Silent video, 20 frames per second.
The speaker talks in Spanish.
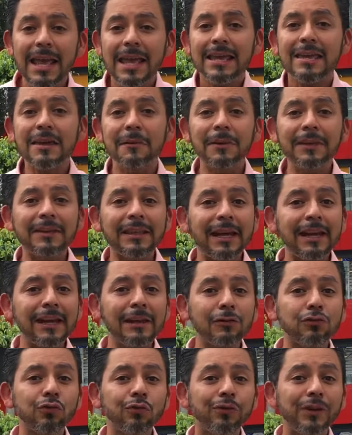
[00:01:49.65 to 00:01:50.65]
y evitarle
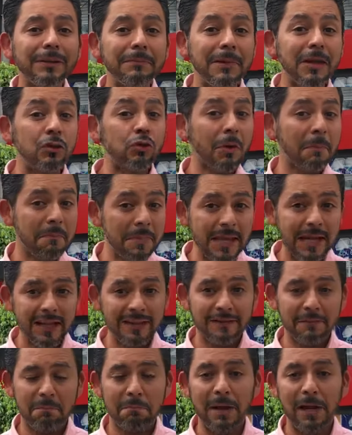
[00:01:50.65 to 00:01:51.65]
el sufrimiento a
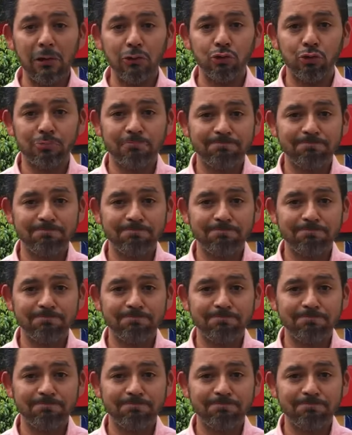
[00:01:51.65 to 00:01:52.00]
miles de perros.